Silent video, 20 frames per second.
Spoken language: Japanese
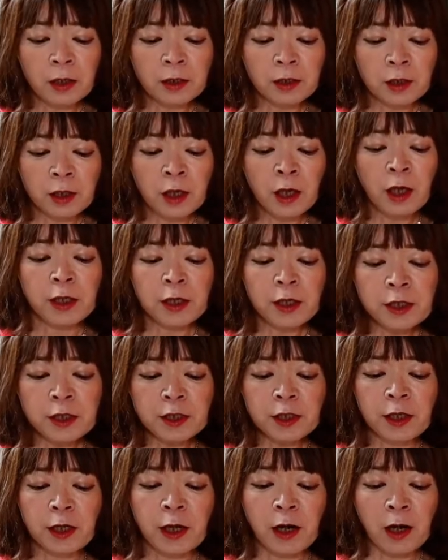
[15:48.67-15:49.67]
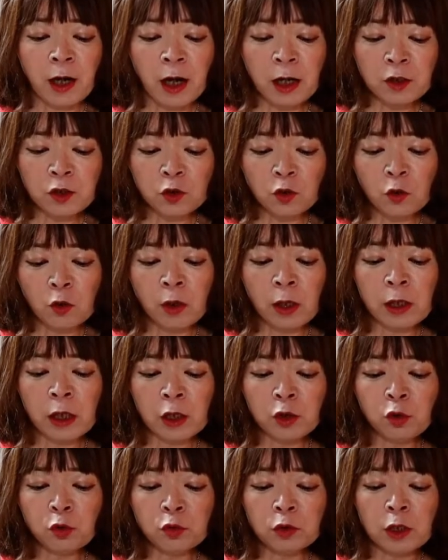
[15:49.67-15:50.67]
アイ に意識や感情が
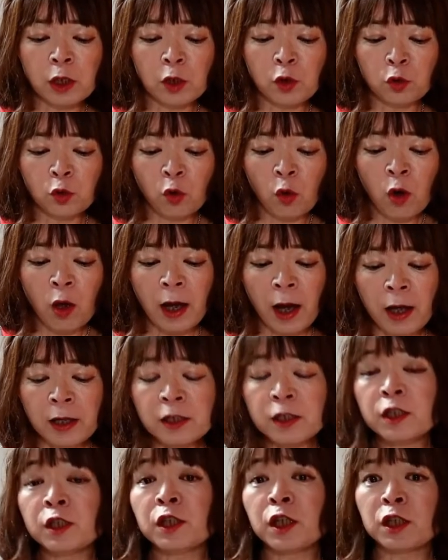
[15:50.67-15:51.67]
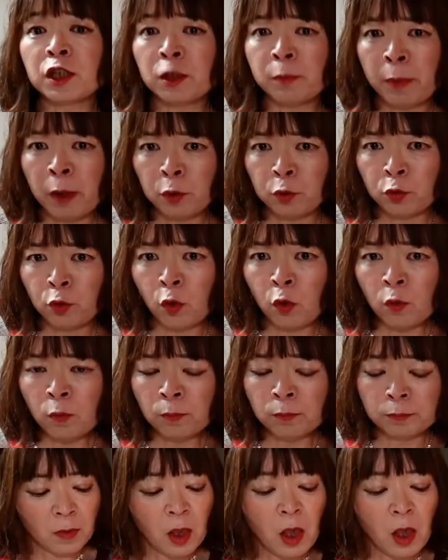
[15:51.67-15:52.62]
宿っていると感じてしまうと